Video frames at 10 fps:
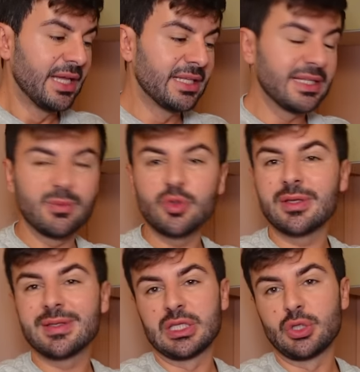ich nehme euch
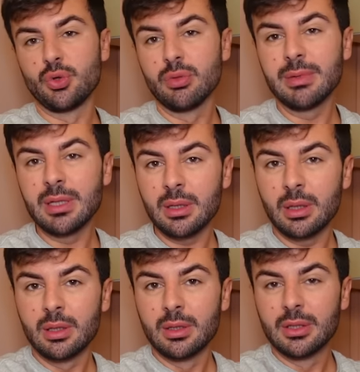das nicht übel
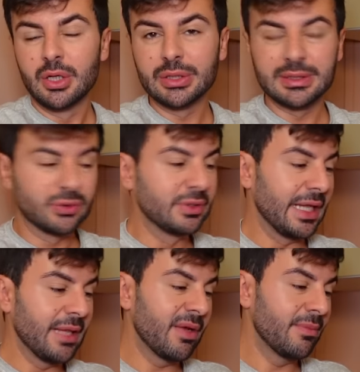und du
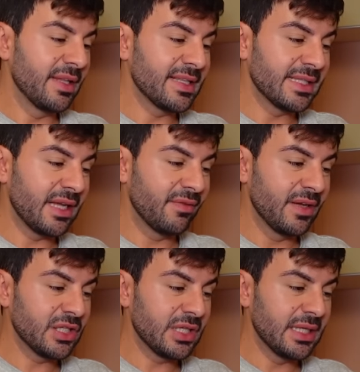dann aber am nächsten Tag
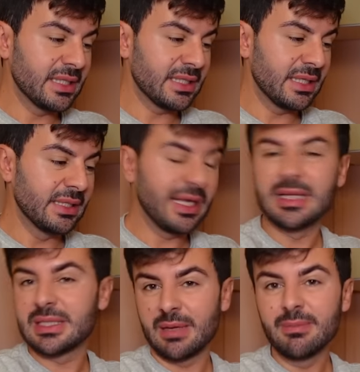feststellst, äh, ja,
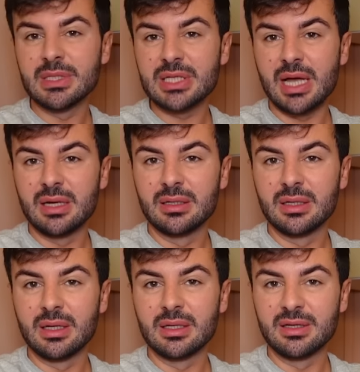jetzt haben mich
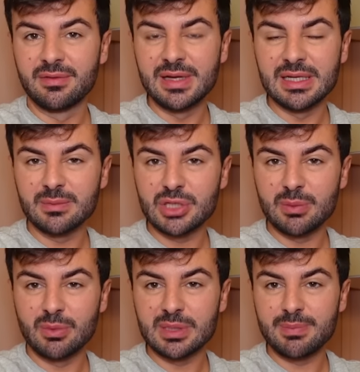alle äh, gewählt im
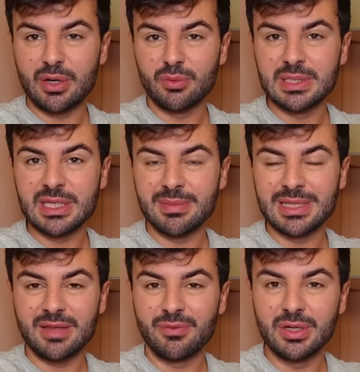Stimmungsbarometer, aber
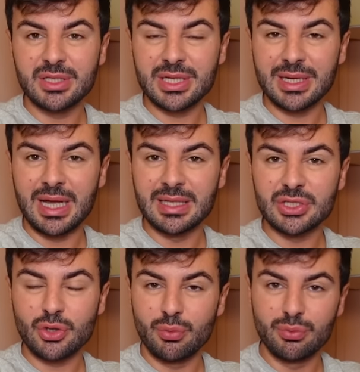das wollte ich ja gar
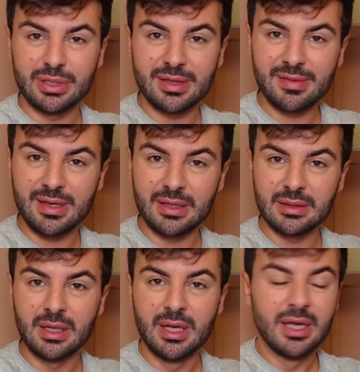nicht
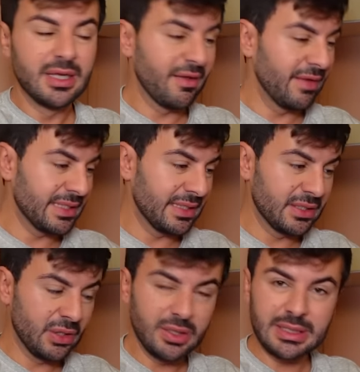kommunizieren. Ja, was denn
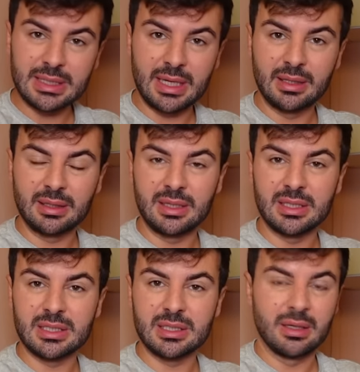sonst
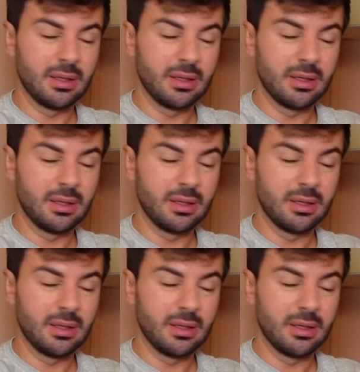eigentlich?